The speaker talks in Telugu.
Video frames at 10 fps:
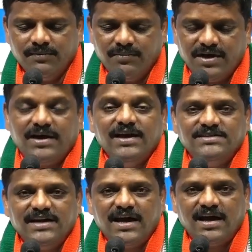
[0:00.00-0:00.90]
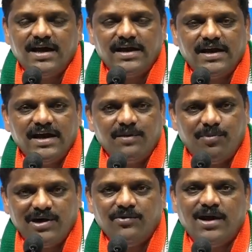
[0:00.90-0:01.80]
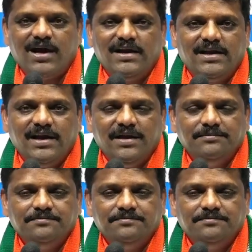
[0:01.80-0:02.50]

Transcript: మరి కేసీఆర్ గారికి ఆయన పరివారానికి